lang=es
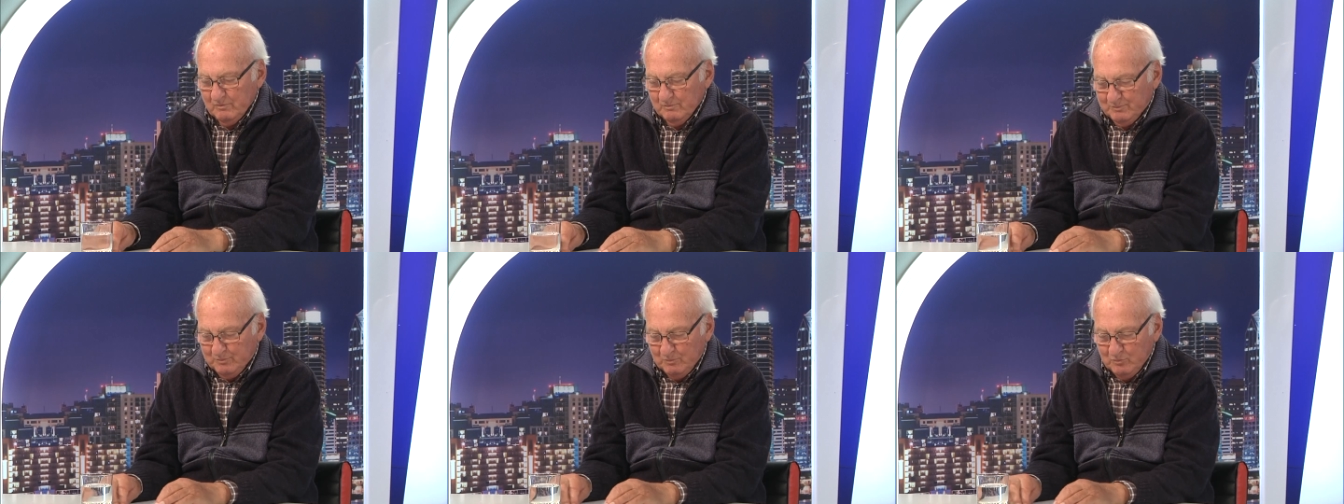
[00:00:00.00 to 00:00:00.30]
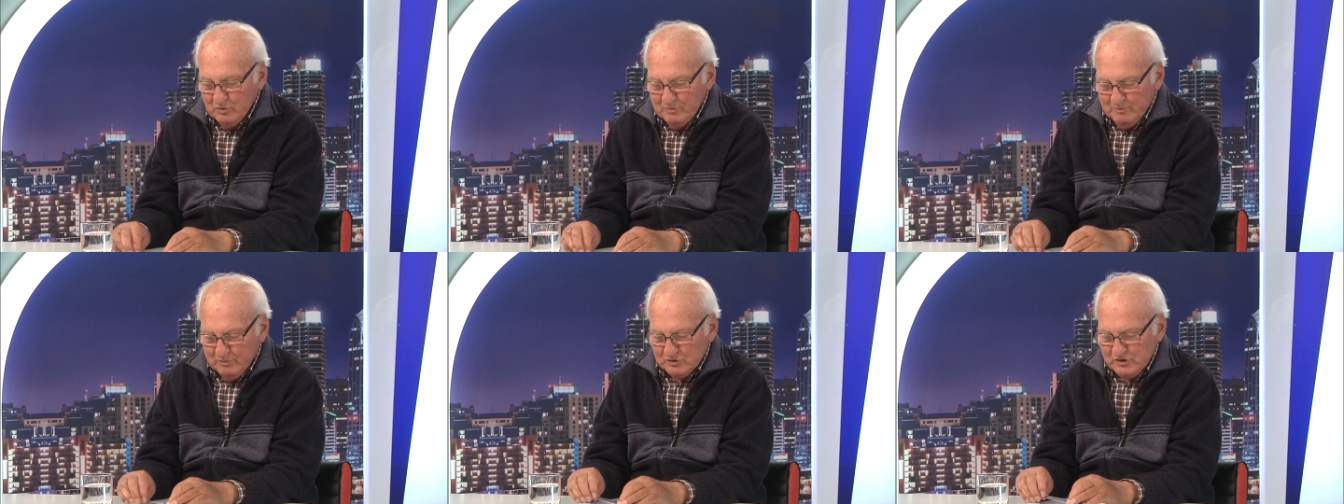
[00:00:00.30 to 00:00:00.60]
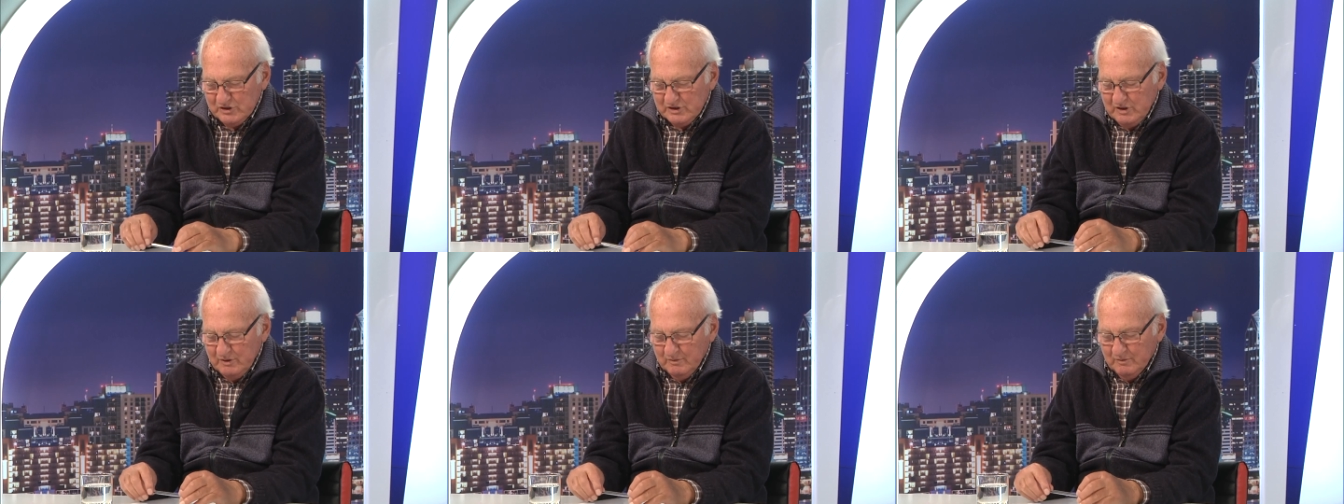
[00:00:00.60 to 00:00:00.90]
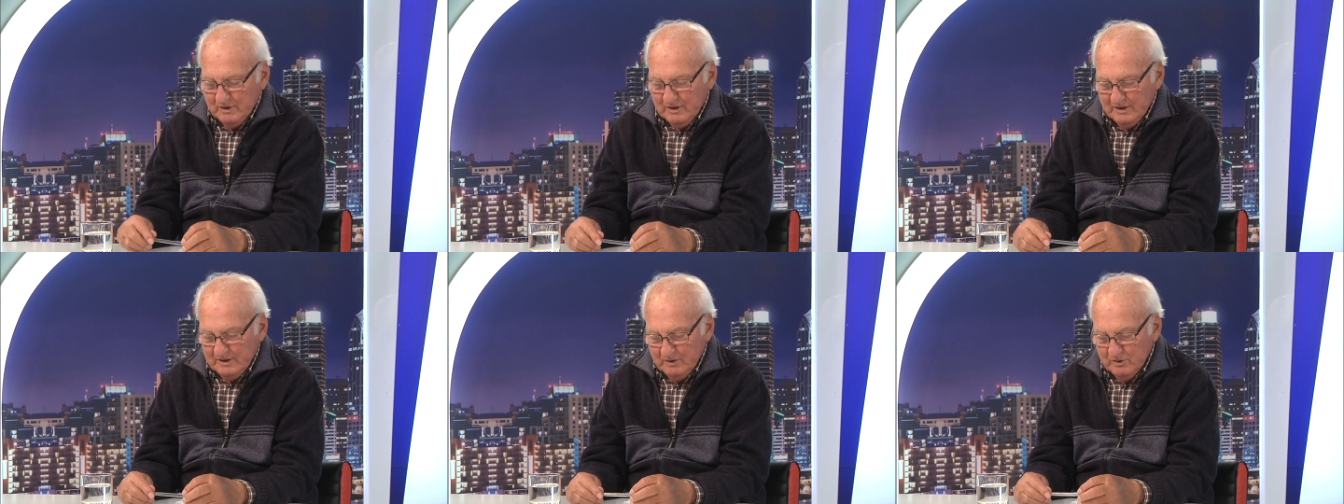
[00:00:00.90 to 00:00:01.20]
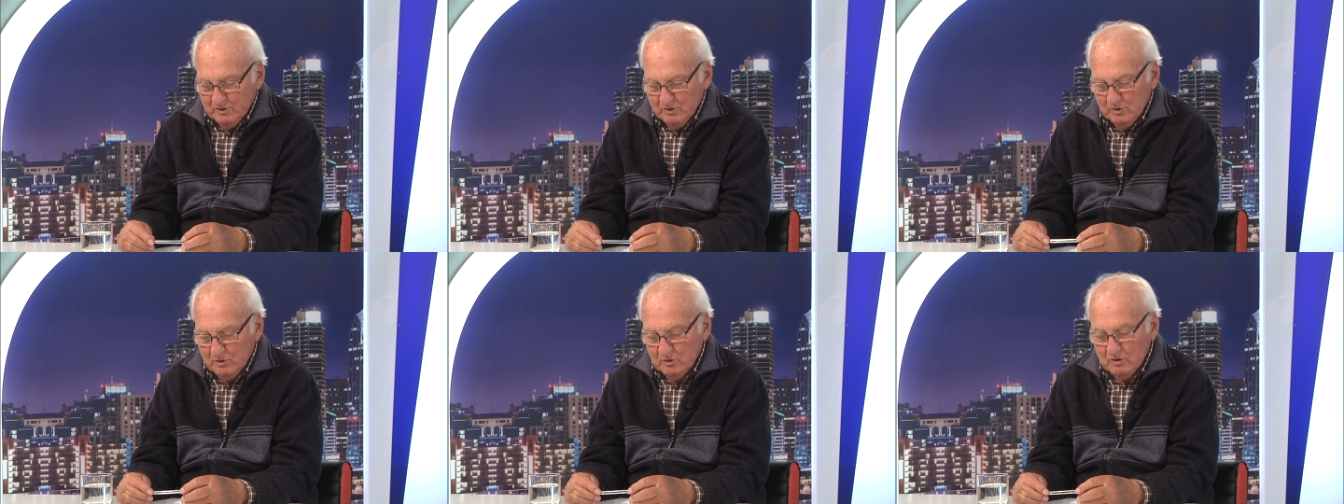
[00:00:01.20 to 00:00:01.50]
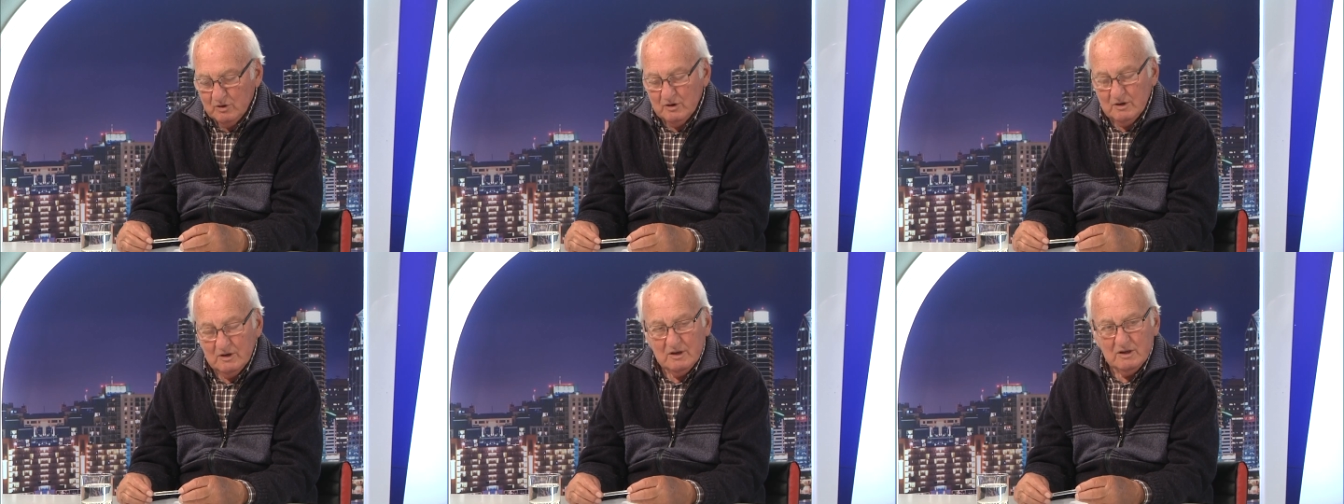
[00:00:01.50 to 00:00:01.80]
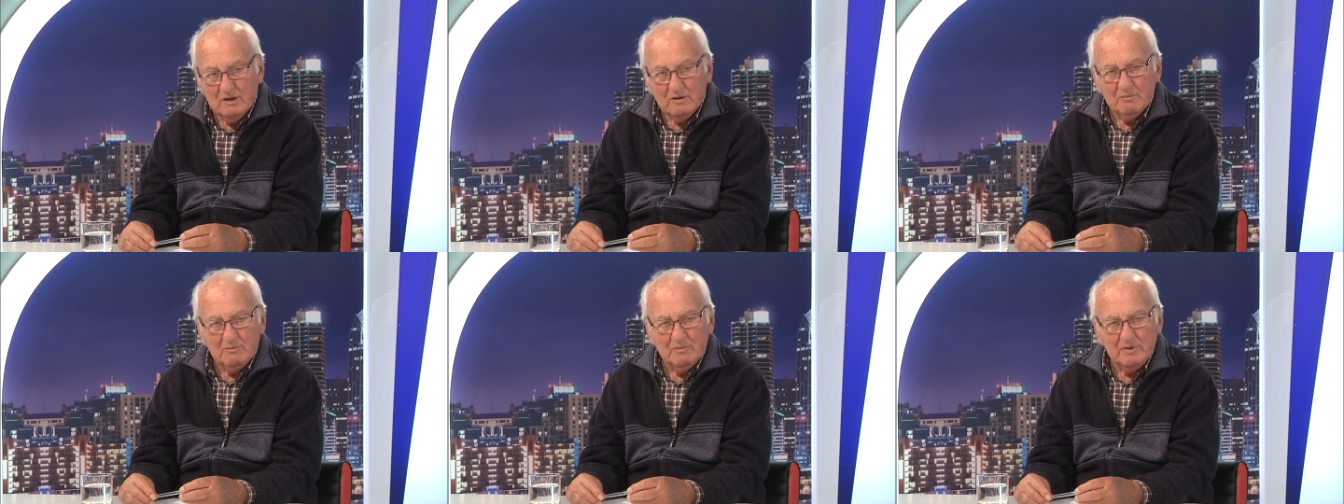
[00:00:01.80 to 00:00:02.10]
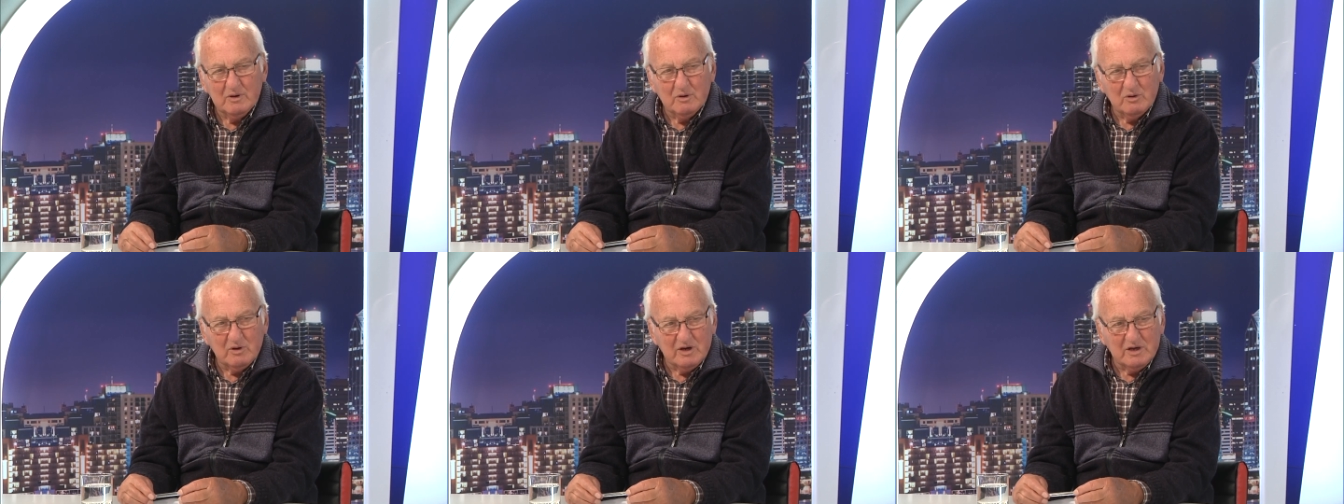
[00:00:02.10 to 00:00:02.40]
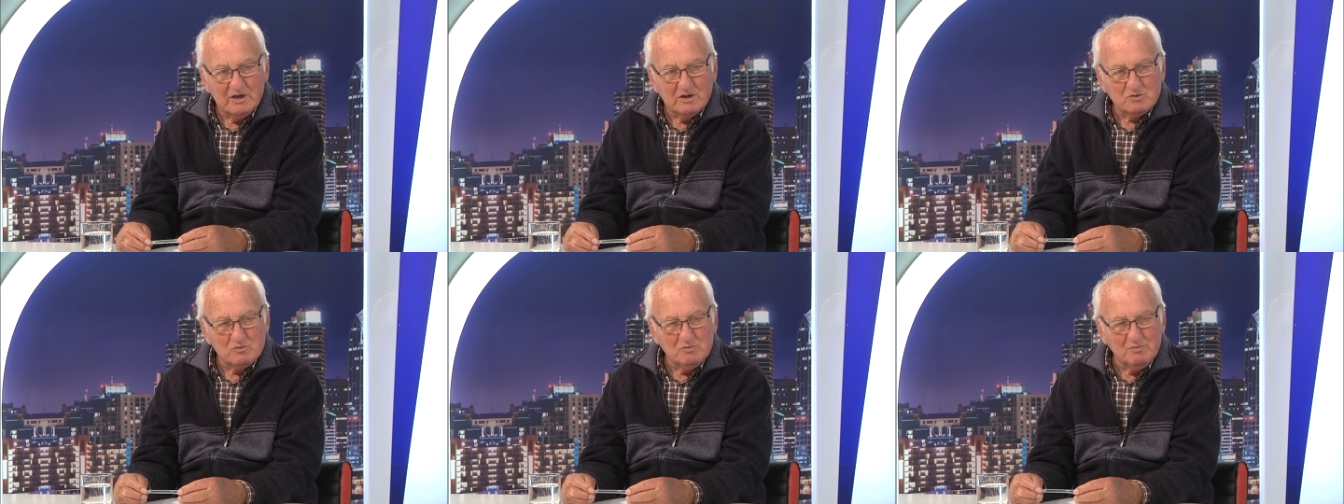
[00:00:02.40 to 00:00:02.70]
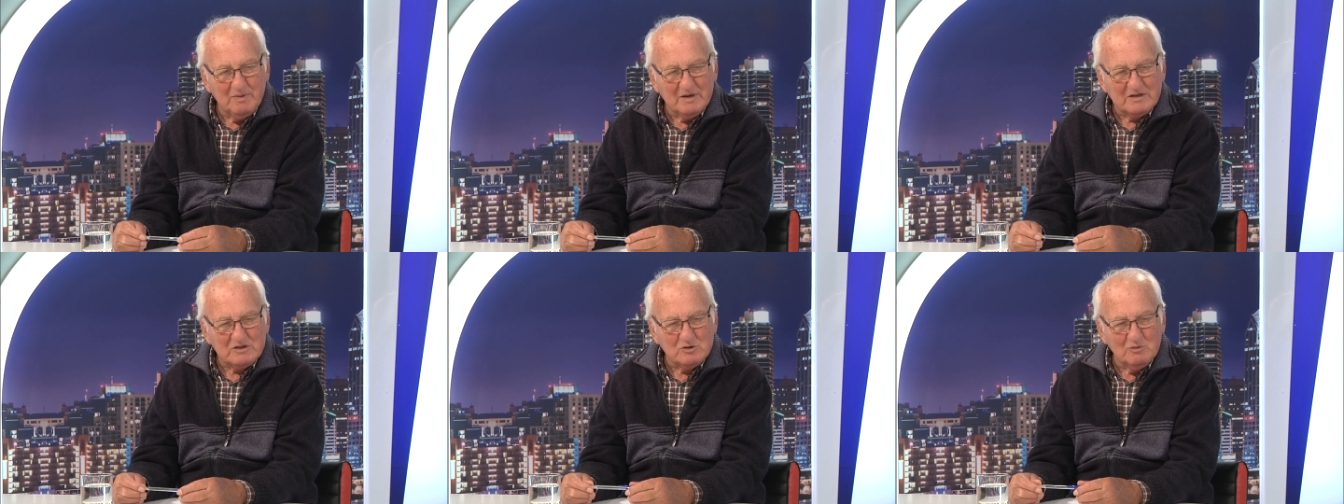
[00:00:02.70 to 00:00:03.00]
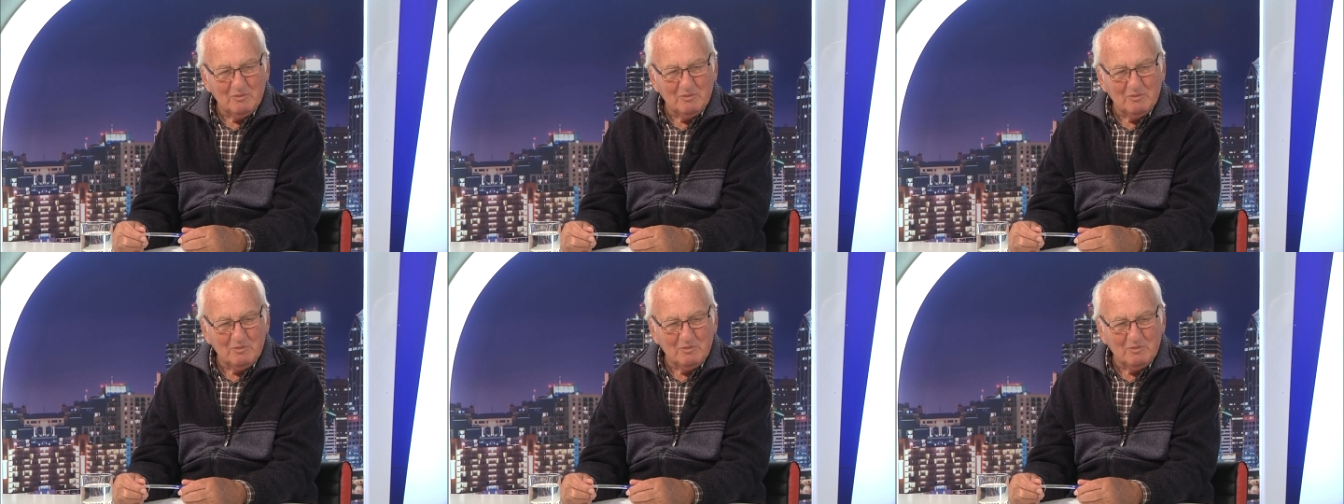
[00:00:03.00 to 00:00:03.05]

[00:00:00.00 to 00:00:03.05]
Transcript: Muy positiva. Yo veo que es un paso